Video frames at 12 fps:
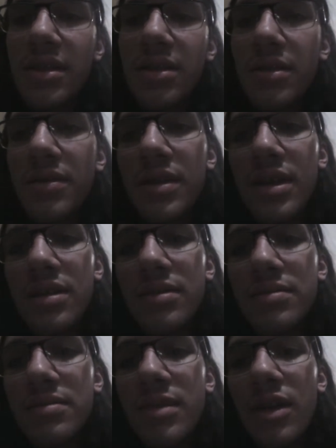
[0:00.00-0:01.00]
que estão
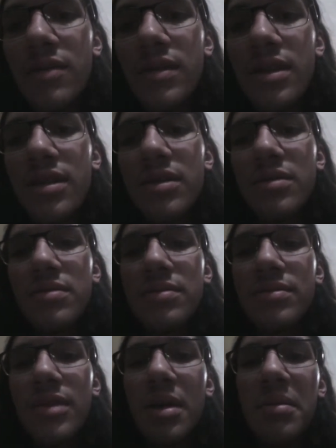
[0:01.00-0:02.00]
vendo deve estar tá
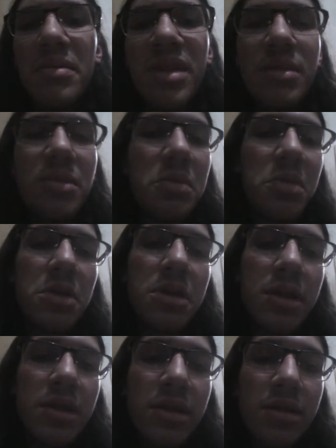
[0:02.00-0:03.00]
dando a mínima
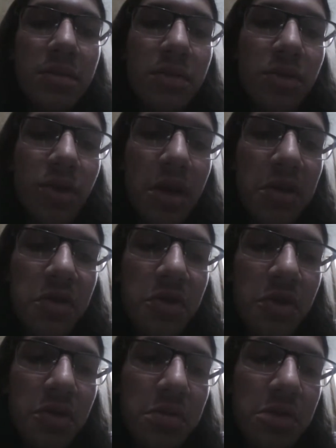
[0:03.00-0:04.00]
importância pro meu cachorro,